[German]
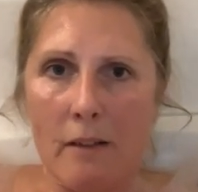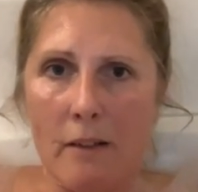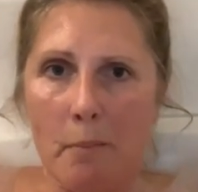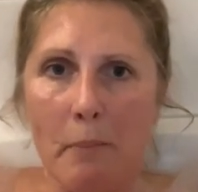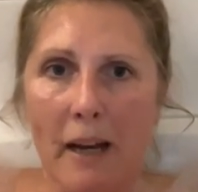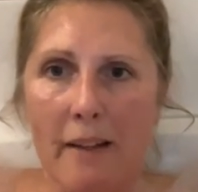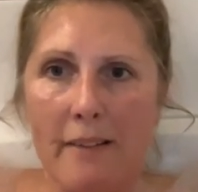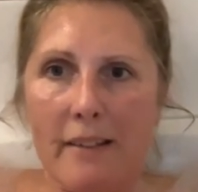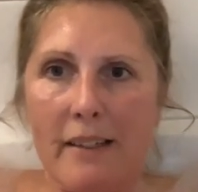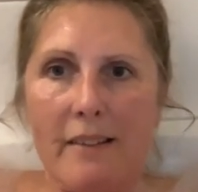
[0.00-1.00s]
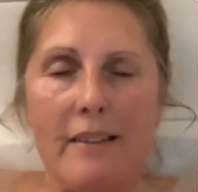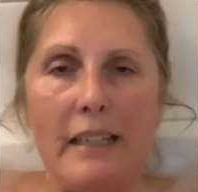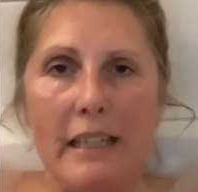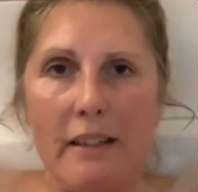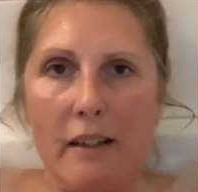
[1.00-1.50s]
Ein Bad gilt
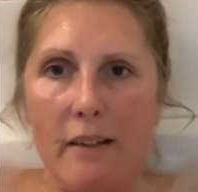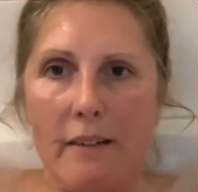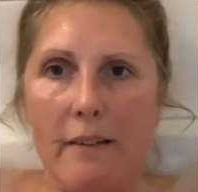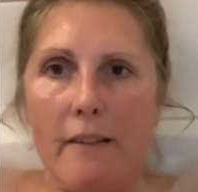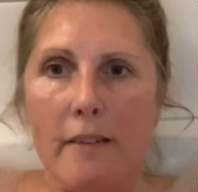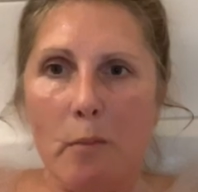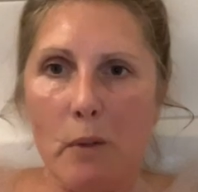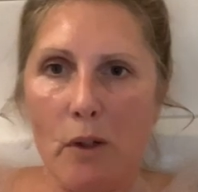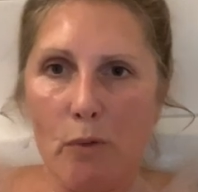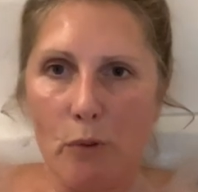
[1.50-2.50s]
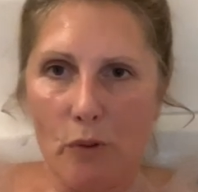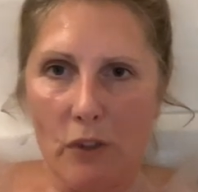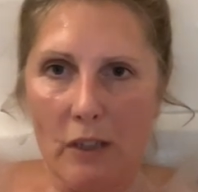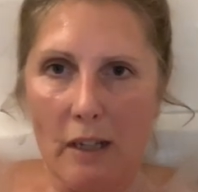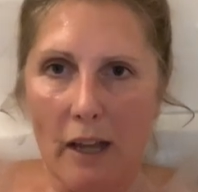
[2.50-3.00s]
nicht als Zimmer für
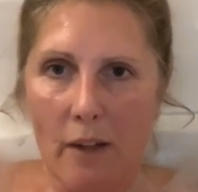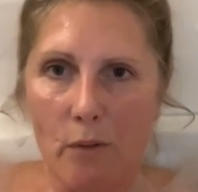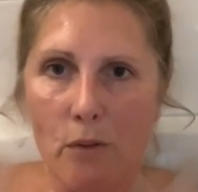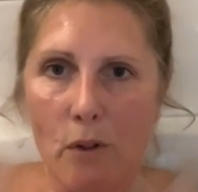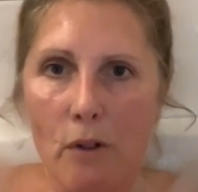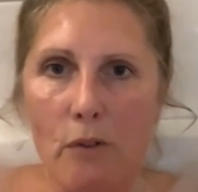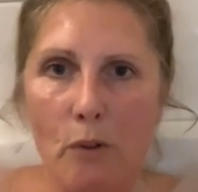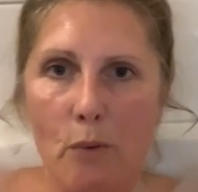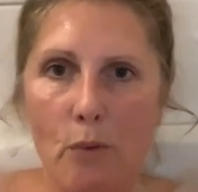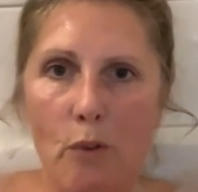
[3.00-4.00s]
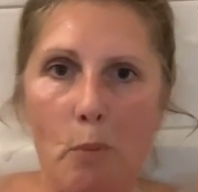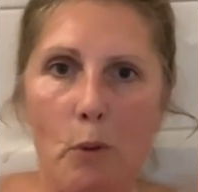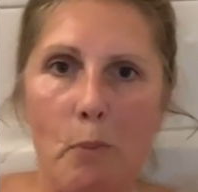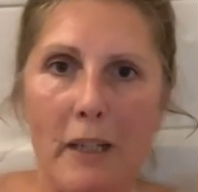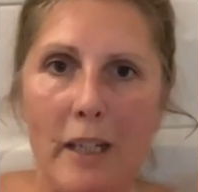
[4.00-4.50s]
sich allein, und doch sind unsere
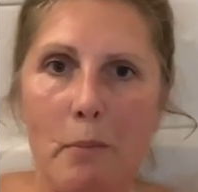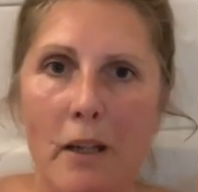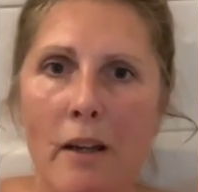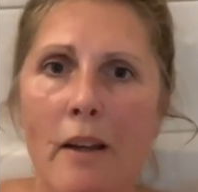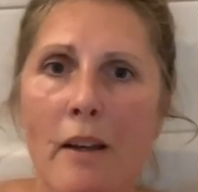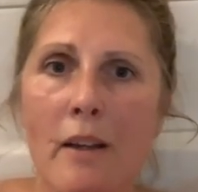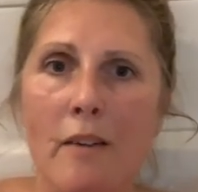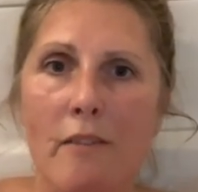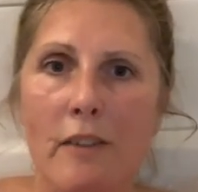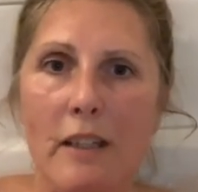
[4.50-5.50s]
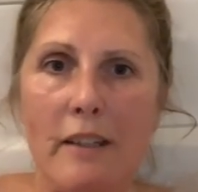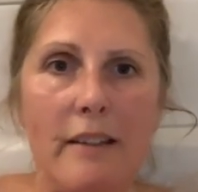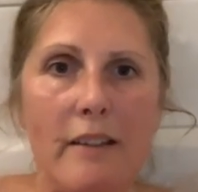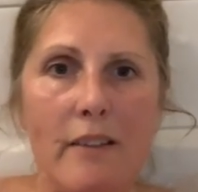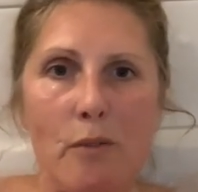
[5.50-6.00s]
Probleme wie
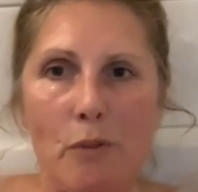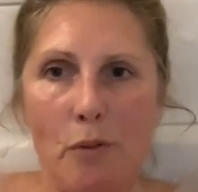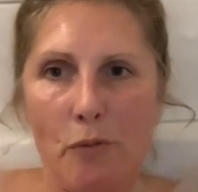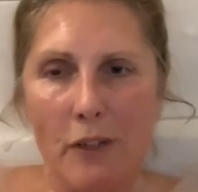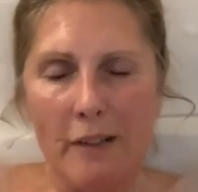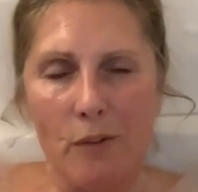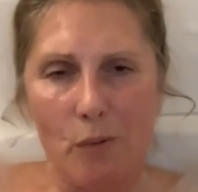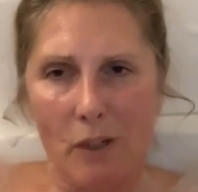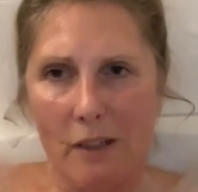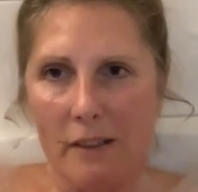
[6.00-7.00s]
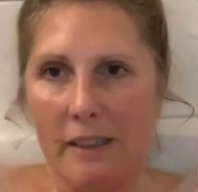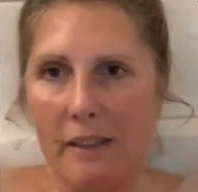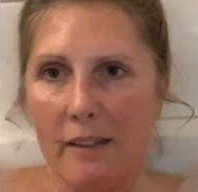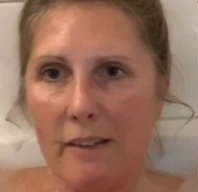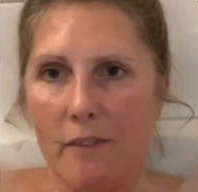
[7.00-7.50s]
diese Verfilzungen,
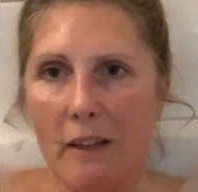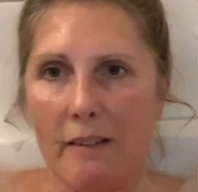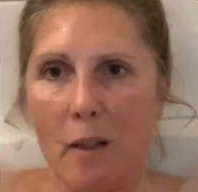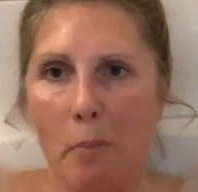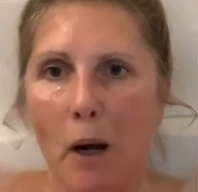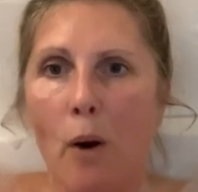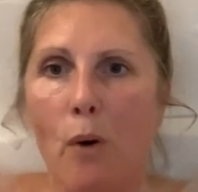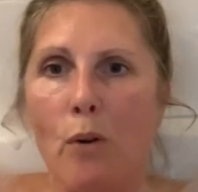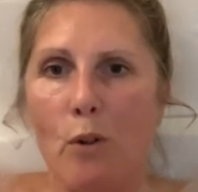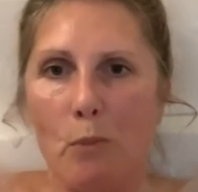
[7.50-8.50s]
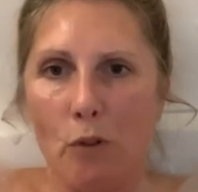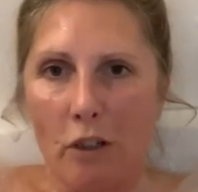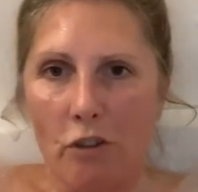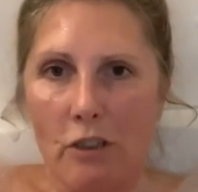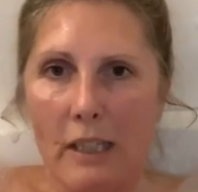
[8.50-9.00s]
die das Wasser brauchen, um zu
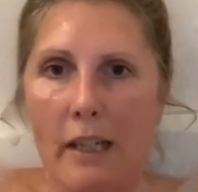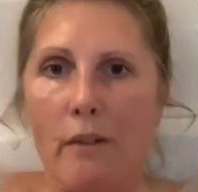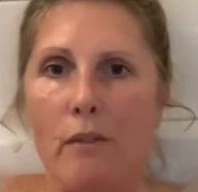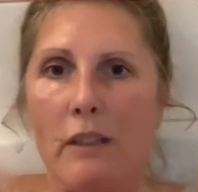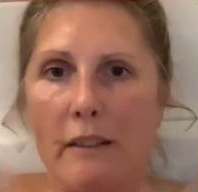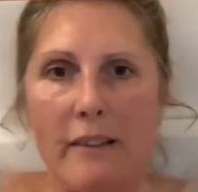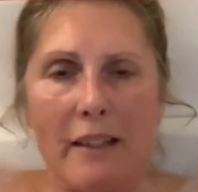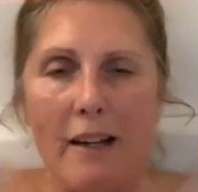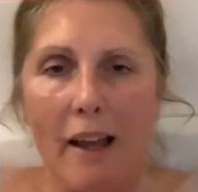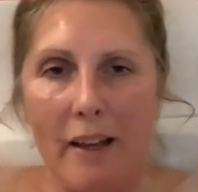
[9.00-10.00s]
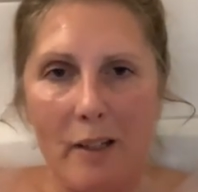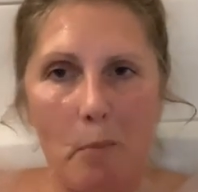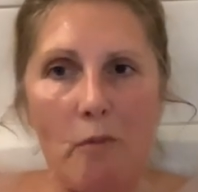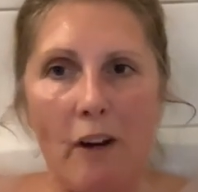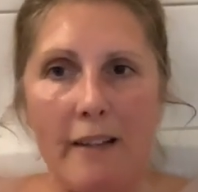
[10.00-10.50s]
entstehen und die sich allein
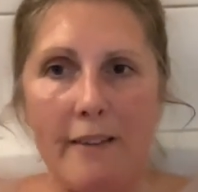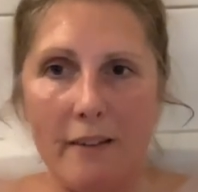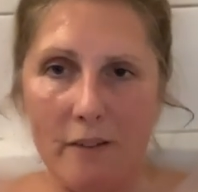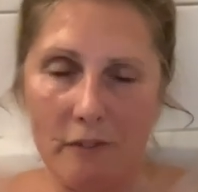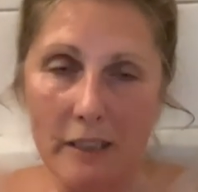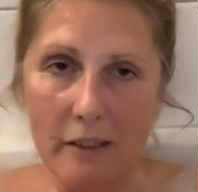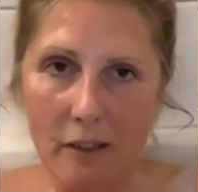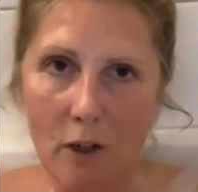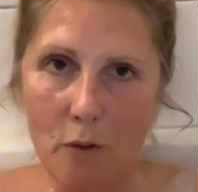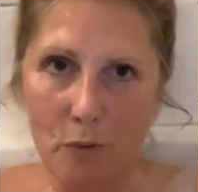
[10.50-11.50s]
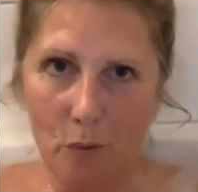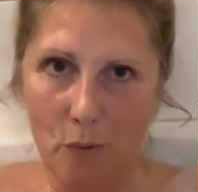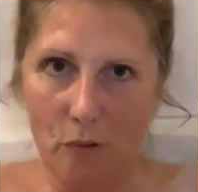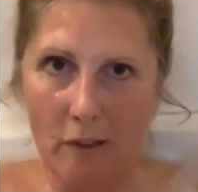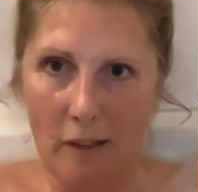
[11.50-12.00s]
im Wasser wieder
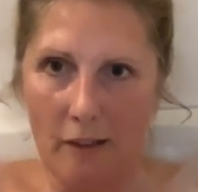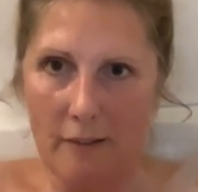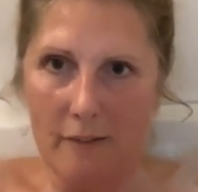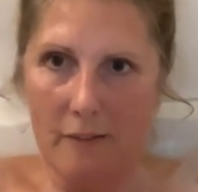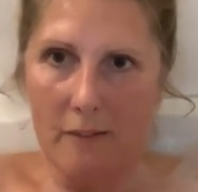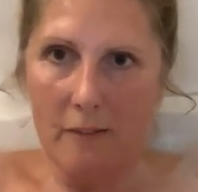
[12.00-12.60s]
aufdröseln lassen.